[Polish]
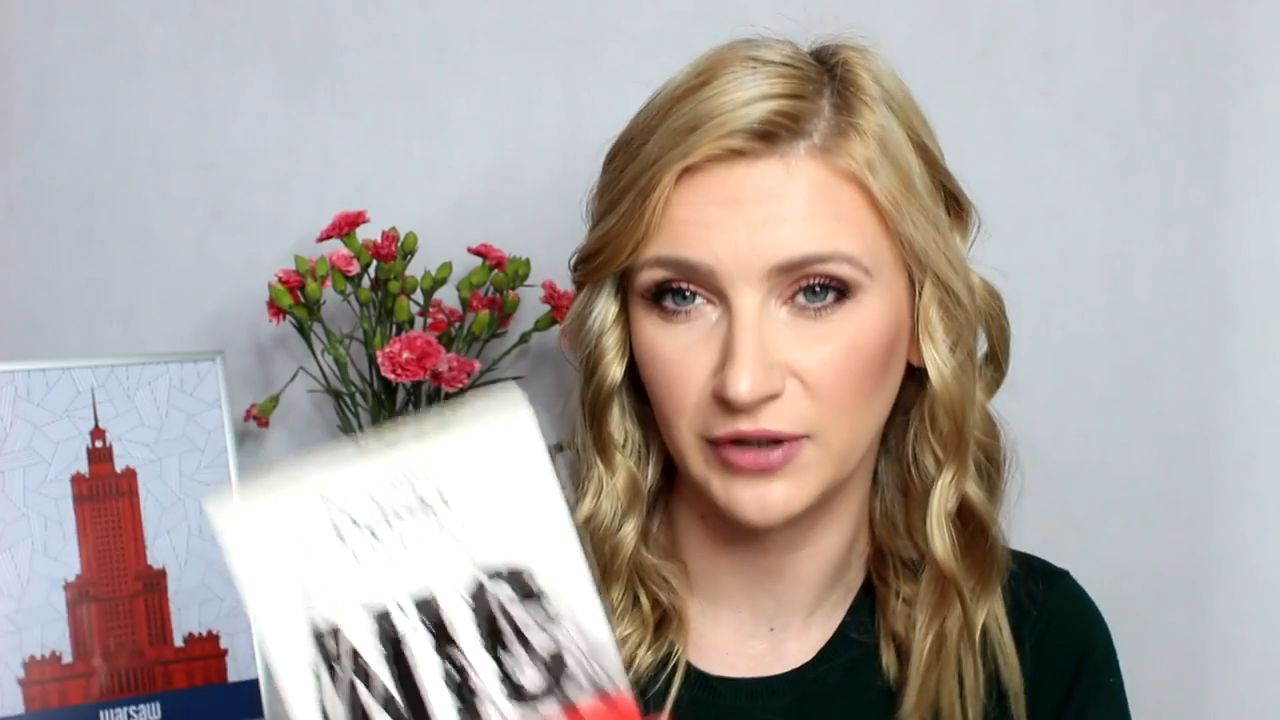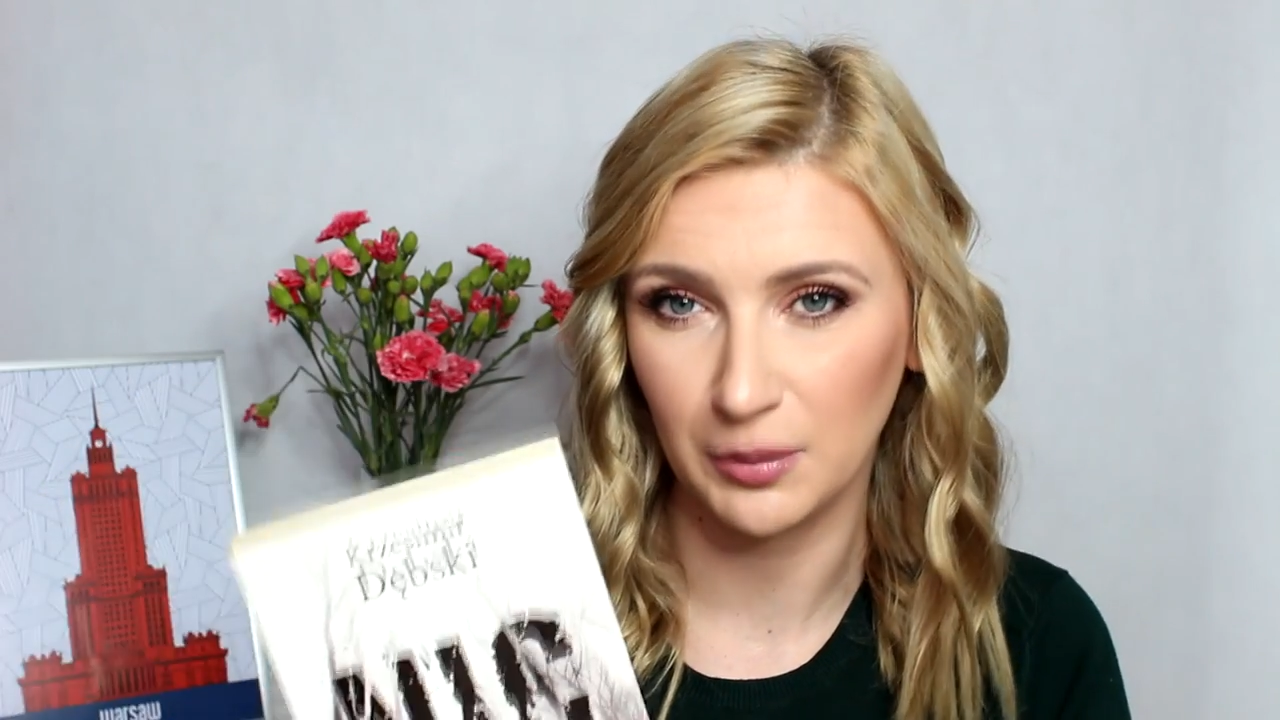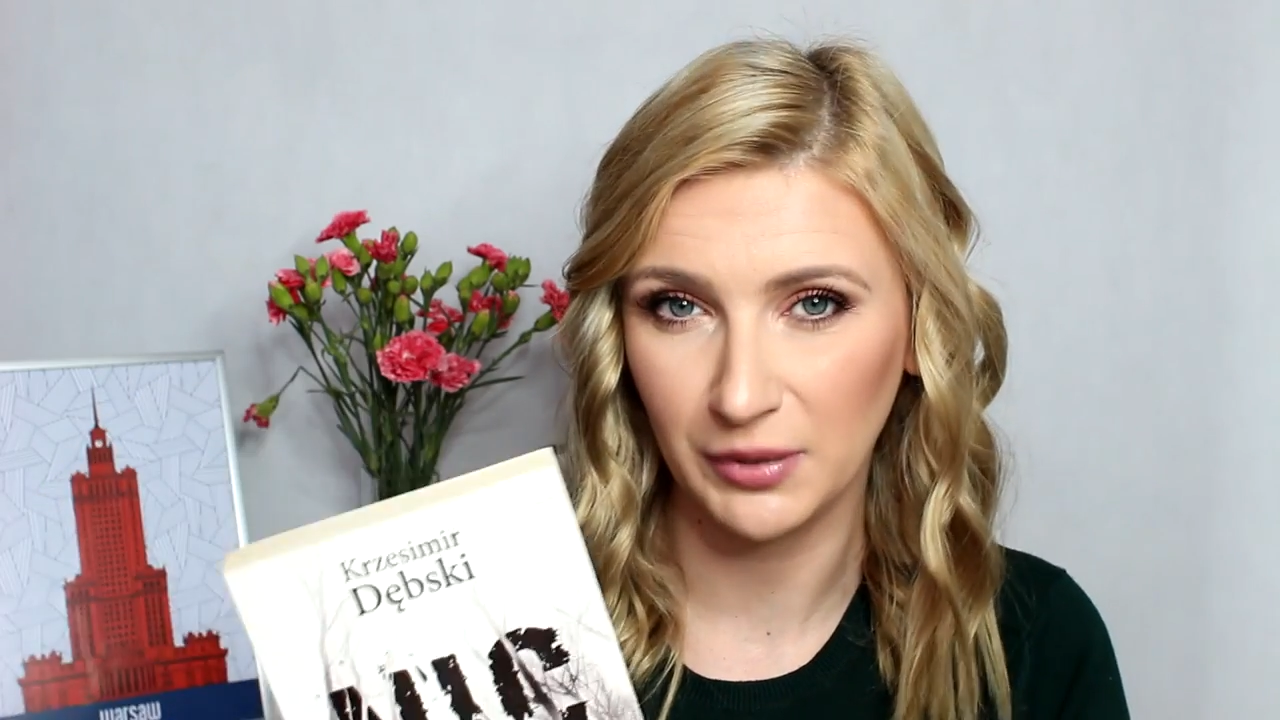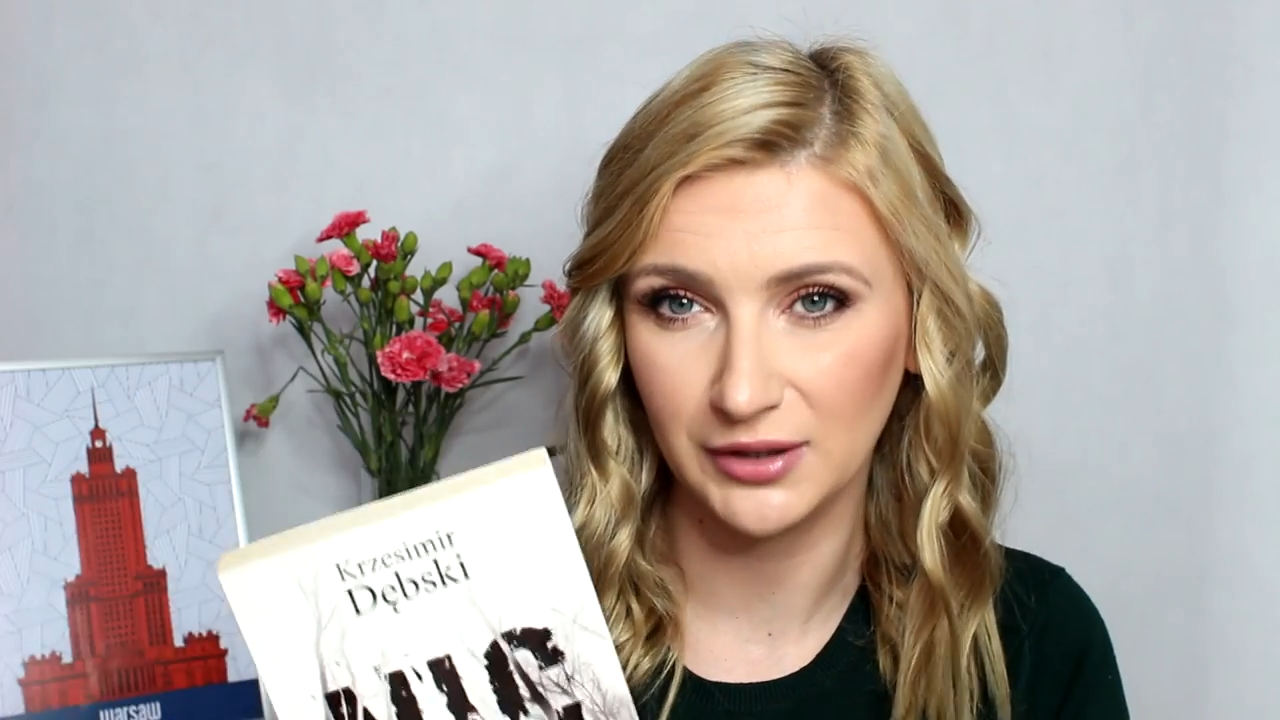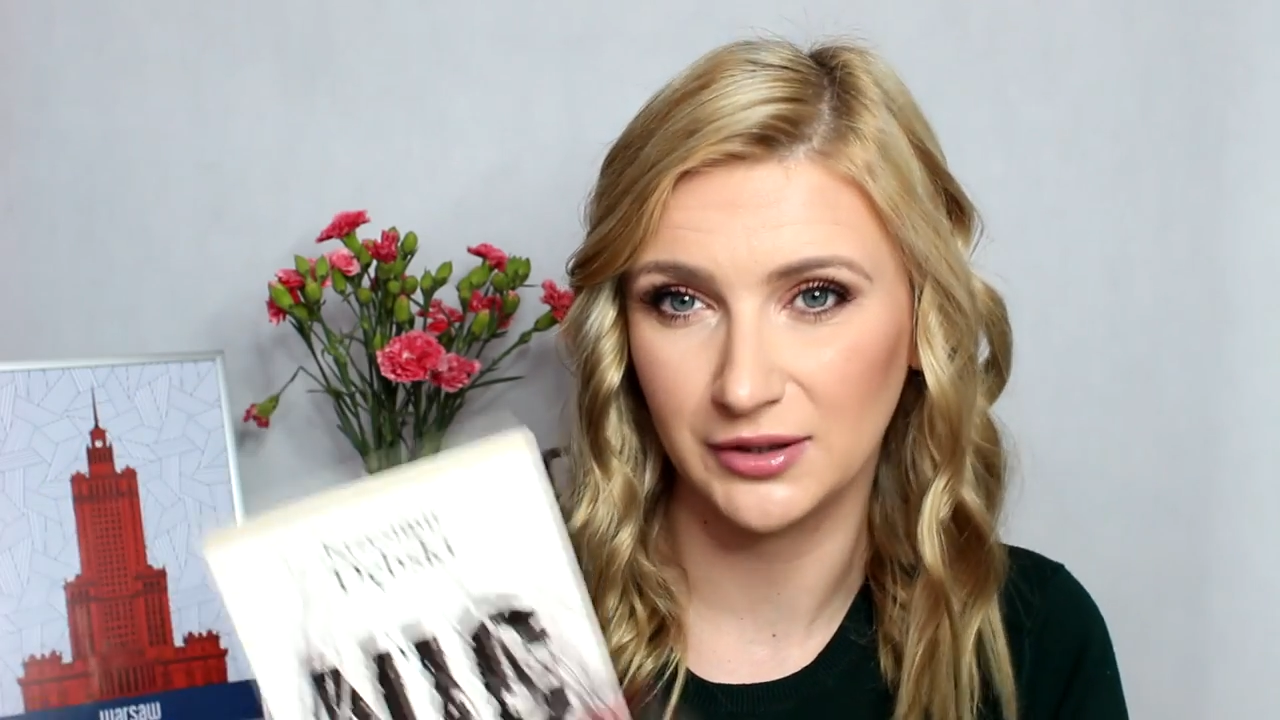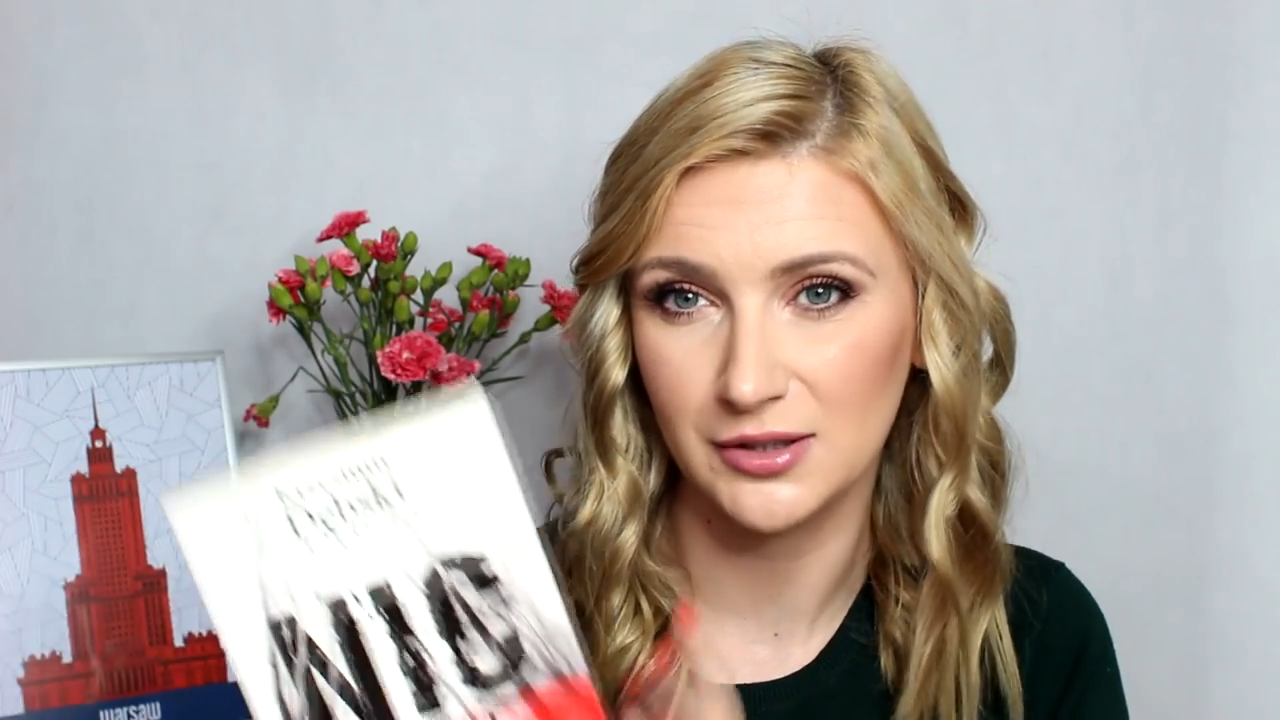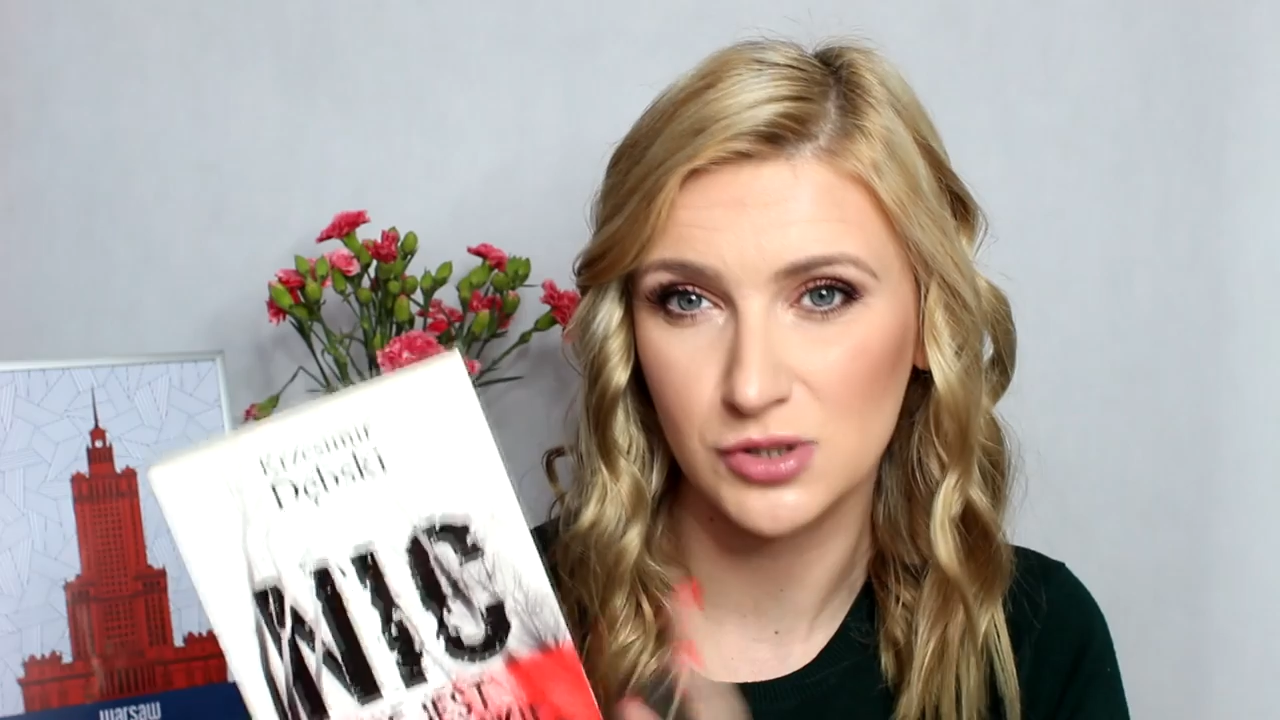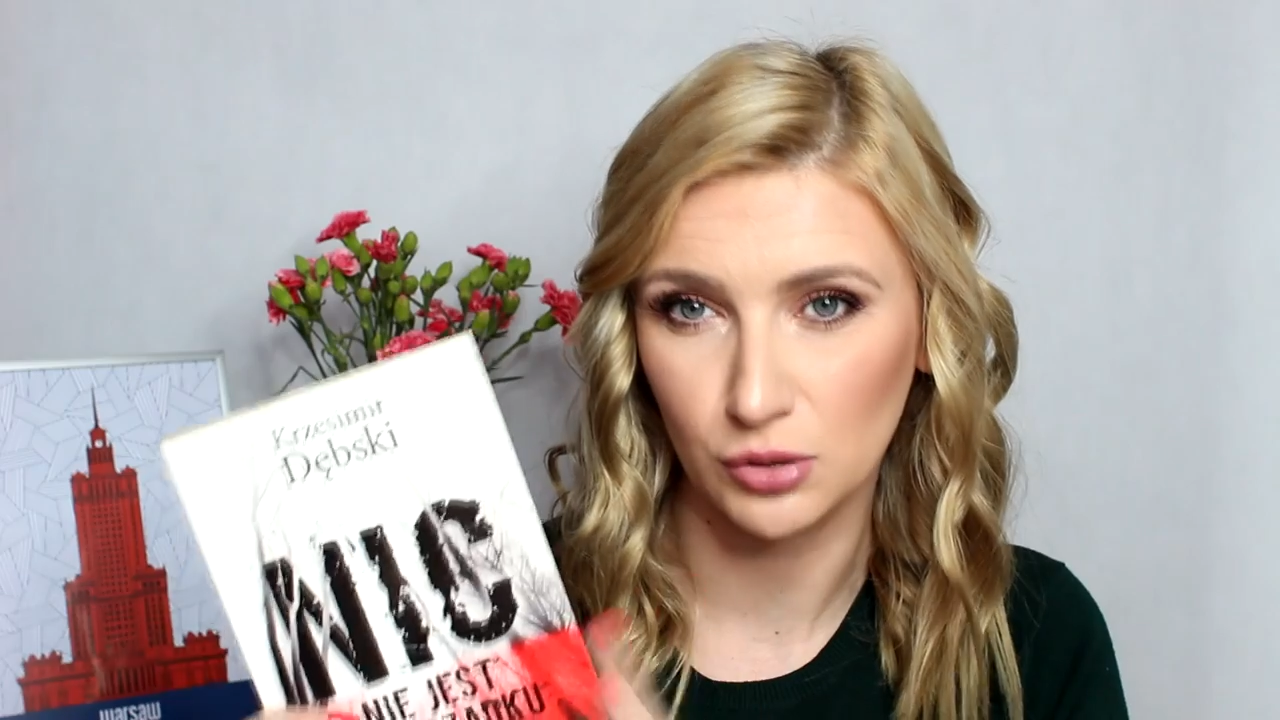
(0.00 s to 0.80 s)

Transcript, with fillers: fragmenty